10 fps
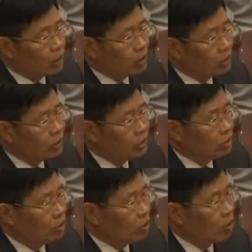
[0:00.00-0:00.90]
量的限
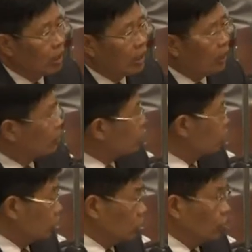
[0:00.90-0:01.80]
制的话，还是要
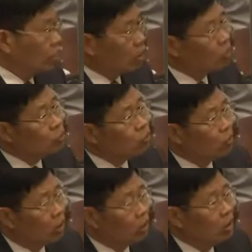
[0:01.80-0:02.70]
请我们养工处
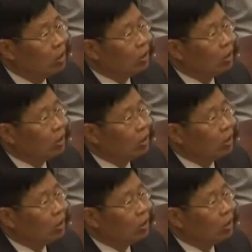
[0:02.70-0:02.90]
哦。